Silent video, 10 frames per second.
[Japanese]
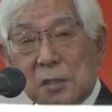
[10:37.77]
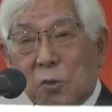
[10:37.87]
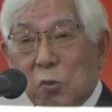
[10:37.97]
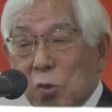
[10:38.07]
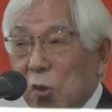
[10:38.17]

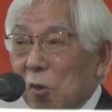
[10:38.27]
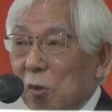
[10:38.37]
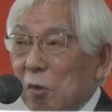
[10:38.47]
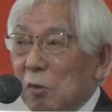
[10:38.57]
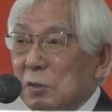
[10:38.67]
でこ
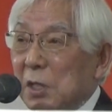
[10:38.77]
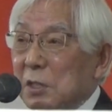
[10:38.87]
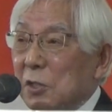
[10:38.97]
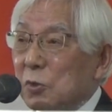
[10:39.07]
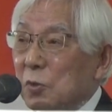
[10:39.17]
の
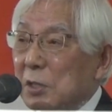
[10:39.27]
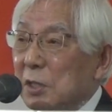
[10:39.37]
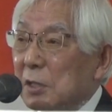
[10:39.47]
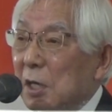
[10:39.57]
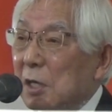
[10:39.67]
財団小学
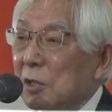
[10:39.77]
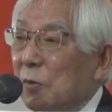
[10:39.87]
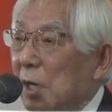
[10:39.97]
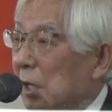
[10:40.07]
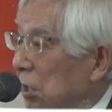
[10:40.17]
生の中
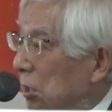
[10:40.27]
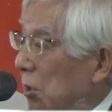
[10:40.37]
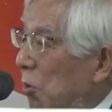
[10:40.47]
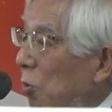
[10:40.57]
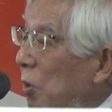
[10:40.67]
には
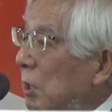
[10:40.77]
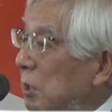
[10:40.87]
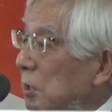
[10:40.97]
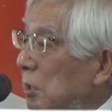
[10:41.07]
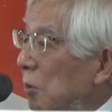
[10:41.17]
岡
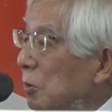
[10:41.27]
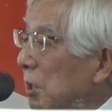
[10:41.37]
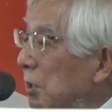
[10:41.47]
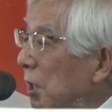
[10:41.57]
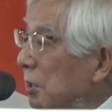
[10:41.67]
田貞子
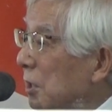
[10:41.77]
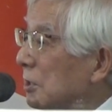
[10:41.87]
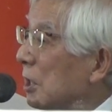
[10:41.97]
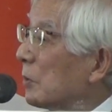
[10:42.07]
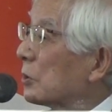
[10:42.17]
さんって方い
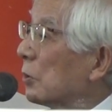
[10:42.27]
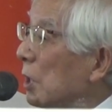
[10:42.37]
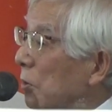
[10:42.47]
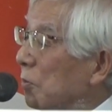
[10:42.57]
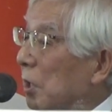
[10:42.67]
らっしゃいますよ
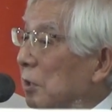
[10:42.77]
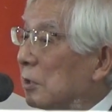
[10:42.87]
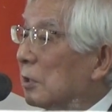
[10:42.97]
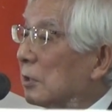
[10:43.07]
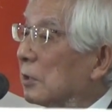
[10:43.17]
ね国
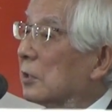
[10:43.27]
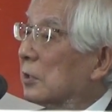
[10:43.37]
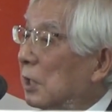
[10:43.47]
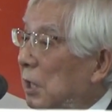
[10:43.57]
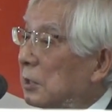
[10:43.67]
連
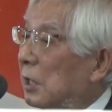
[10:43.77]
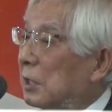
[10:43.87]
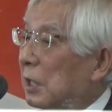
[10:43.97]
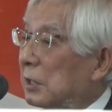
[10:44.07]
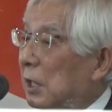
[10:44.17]
で
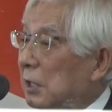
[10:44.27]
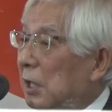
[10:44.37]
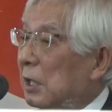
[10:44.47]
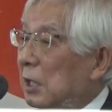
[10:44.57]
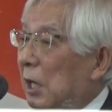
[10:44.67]
働いた方が
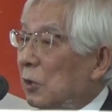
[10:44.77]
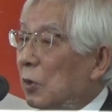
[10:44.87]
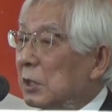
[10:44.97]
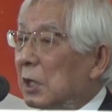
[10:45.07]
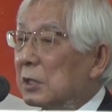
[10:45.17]
ねあ
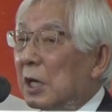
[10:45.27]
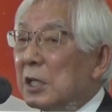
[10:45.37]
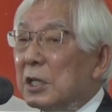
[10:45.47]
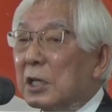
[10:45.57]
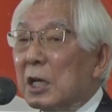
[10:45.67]
の方が
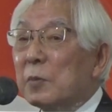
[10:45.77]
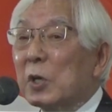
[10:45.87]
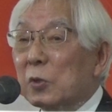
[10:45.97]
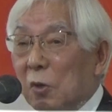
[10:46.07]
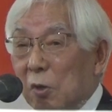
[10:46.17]
第2回
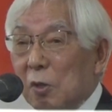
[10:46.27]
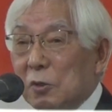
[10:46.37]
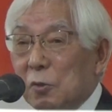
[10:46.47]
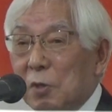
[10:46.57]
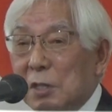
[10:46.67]
目の
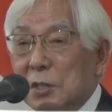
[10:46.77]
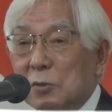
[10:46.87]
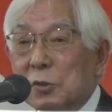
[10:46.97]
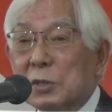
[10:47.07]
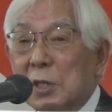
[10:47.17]
小学
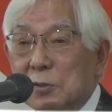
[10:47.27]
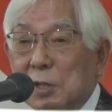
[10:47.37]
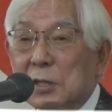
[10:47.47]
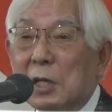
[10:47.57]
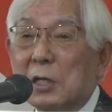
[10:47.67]
生として
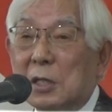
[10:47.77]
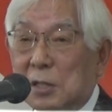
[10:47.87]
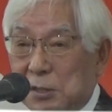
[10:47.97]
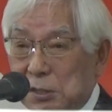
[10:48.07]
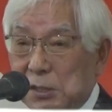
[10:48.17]
育った方
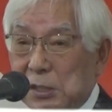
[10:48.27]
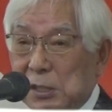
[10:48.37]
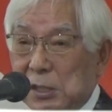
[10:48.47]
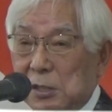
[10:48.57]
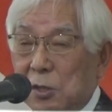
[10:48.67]
です
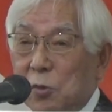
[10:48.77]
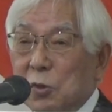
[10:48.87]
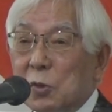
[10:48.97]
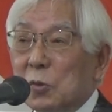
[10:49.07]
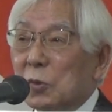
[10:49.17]
でこ
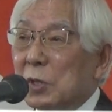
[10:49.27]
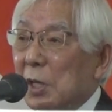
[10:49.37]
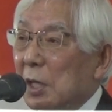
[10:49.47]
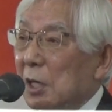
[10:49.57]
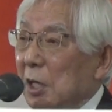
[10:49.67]
ういうこと
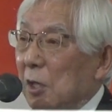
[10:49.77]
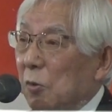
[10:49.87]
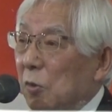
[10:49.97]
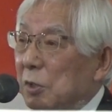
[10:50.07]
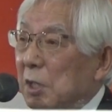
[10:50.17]
で
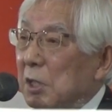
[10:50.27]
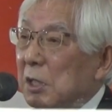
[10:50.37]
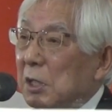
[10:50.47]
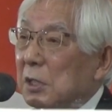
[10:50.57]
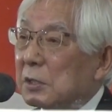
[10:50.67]

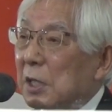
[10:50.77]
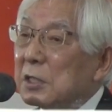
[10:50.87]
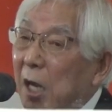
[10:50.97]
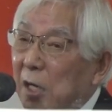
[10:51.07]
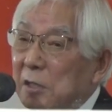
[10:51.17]
ロータリー
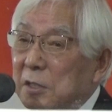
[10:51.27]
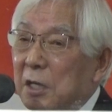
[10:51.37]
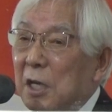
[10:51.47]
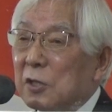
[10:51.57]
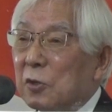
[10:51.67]
財団
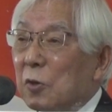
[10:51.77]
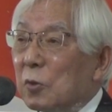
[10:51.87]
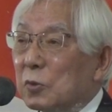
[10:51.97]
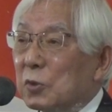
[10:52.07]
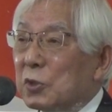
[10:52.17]
世界で良い
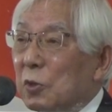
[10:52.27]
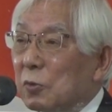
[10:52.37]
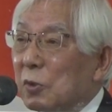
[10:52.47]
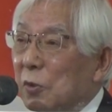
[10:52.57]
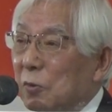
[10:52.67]
ことをし
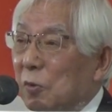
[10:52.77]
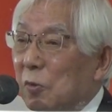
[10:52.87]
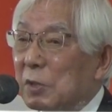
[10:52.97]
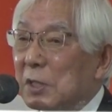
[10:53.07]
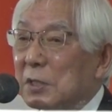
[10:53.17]
ようというこの
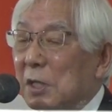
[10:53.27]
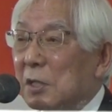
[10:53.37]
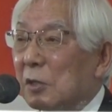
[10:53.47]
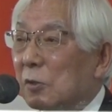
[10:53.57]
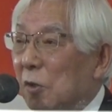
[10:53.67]
ロータリー
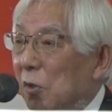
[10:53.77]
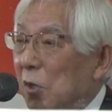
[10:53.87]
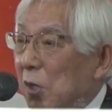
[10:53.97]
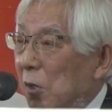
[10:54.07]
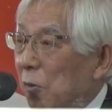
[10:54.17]
財団
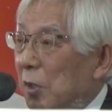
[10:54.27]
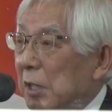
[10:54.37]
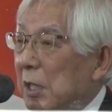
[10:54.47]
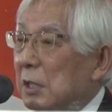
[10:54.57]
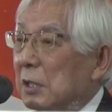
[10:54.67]
のお
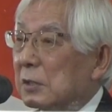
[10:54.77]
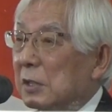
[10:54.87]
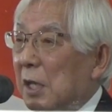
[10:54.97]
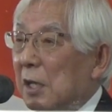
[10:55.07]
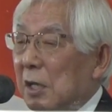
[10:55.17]
金がで
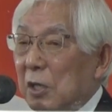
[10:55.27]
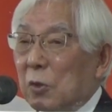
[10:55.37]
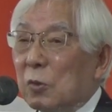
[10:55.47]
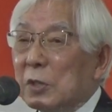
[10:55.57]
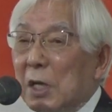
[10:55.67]
すね
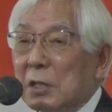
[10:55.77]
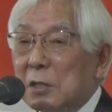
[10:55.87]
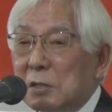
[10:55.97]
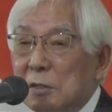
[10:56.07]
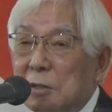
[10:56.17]
いろんな
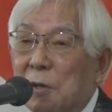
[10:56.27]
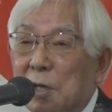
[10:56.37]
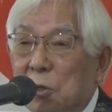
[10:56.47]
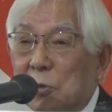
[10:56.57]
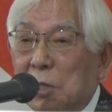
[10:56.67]
形で使
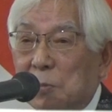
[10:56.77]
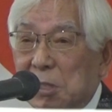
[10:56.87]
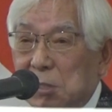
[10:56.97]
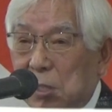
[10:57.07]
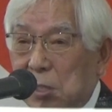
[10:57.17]
われるようになり
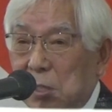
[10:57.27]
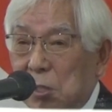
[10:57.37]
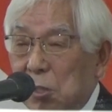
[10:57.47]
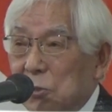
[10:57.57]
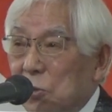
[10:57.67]
ました
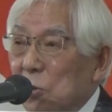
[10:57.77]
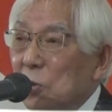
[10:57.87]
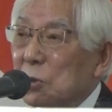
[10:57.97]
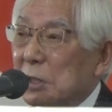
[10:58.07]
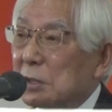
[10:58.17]
その
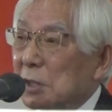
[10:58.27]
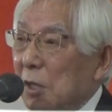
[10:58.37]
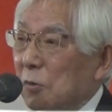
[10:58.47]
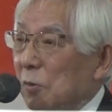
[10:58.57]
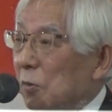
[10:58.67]
後です
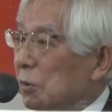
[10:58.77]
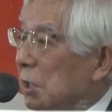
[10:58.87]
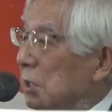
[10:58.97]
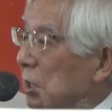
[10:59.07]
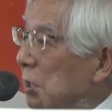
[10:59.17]
ねこの
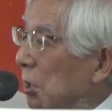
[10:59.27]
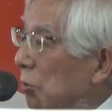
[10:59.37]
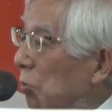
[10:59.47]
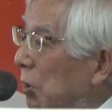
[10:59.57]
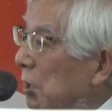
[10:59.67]
ロータリー財
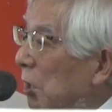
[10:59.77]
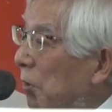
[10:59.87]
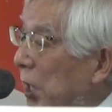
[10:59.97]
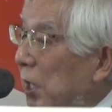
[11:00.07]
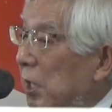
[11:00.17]
団のお金
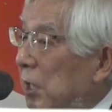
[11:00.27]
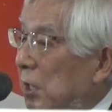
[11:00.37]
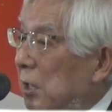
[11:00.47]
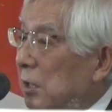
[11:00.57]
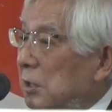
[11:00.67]
は
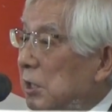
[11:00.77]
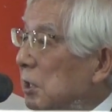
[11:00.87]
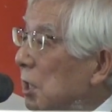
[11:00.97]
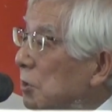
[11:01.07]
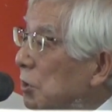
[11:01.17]

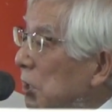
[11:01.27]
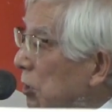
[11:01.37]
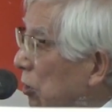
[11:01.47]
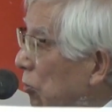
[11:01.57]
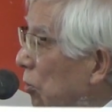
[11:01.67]

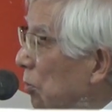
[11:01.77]
GSE っていうの